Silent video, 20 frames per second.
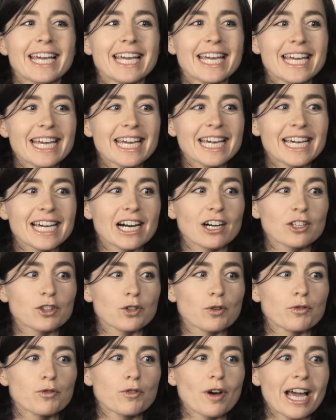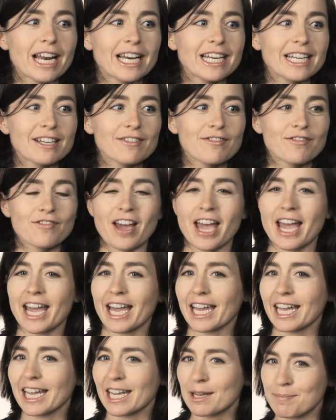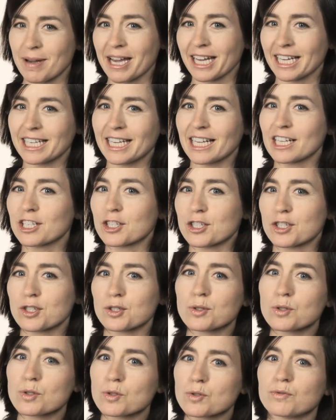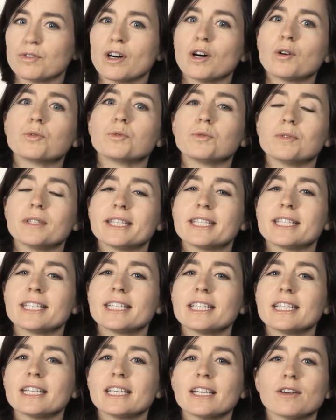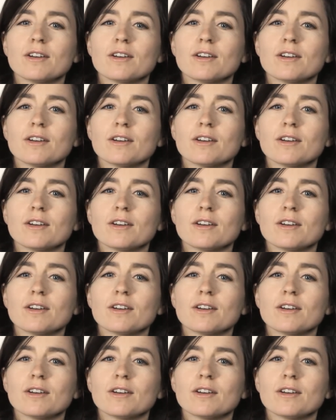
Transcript: Et quand on veut aller faire réparer quelque chose, souvent on nous dit